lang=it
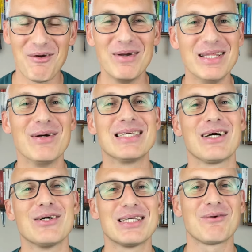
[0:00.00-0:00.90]
Quindi questa
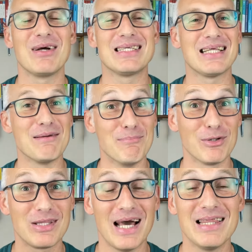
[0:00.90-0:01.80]
cosa qua è stata
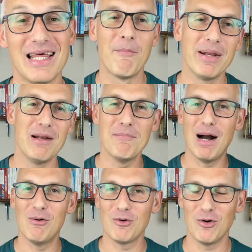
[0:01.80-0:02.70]
importante per il
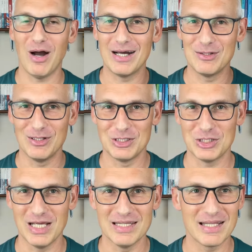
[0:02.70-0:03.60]
Mauro
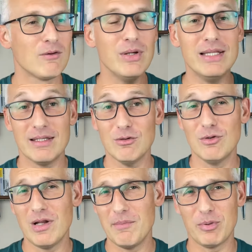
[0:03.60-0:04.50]
adolescente. Quindi
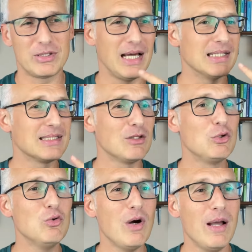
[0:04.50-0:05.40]
uno l'importanza,
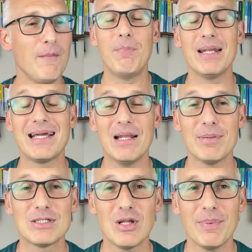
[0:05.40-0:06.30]
due perché le
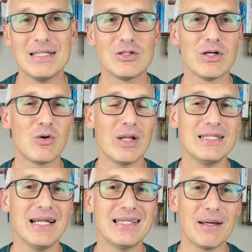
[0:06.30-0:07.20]
persone pensano che con la
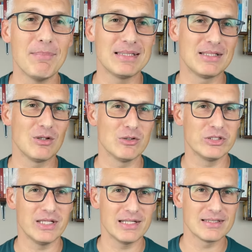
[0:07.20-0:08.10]
sigaretta sigarette abbassano lo
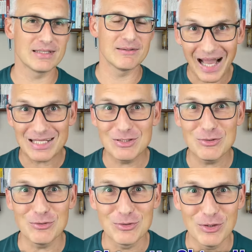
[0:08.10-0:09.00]
stress.
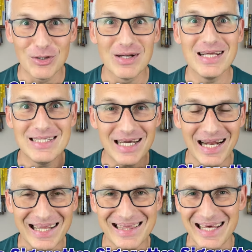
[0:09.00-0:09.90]
Assurdo! Le
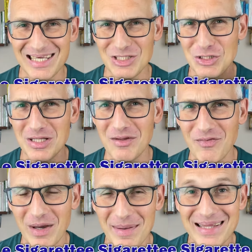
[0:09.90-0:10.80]
sigarette
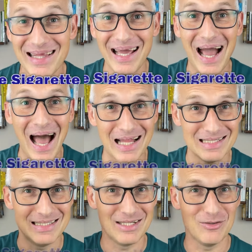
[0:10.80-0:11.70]
scientificamente
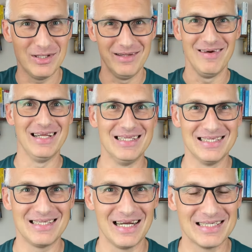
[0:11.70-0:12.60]
alzano i livelli di
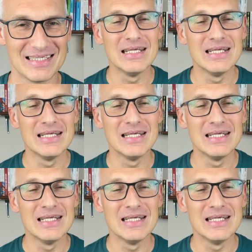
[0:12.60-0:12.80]
stress.